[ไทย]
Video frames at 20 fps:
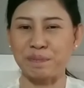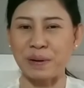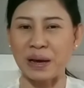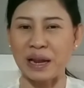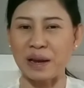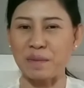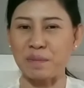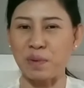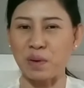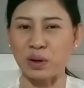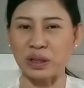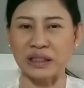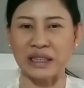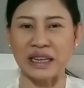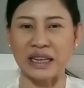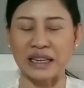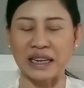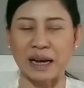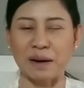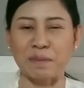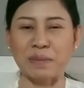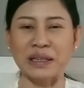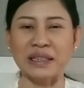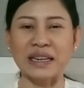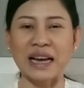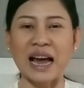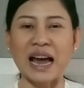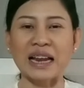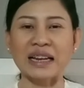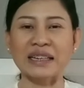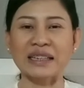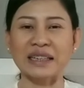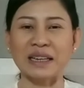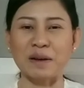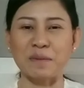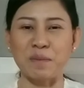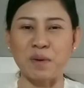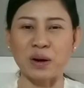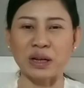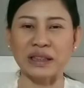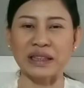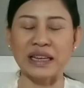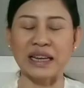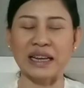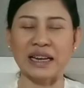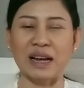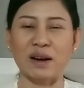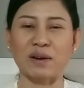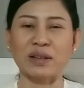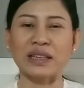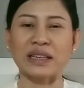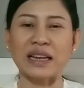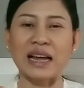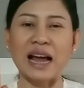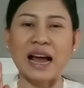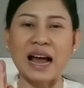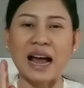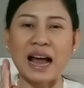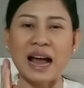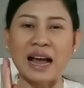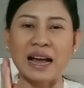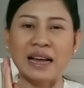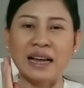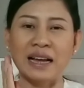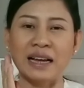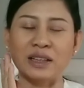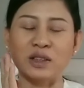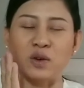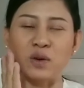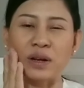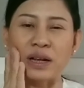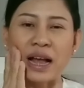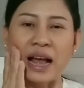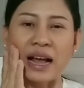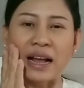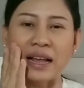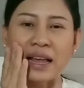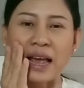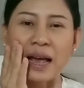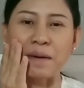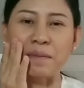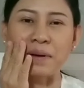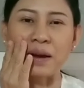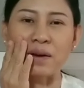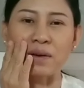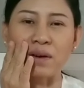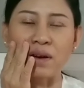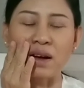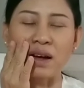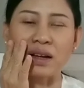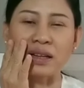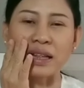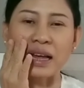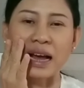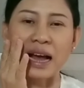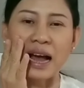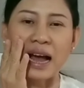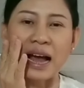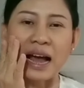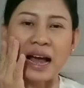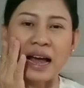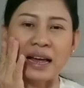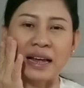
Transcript: เป็นปกติธรรมชาติเลยปกติเราก็จะทาตรงกลางแก้มเราก็ทา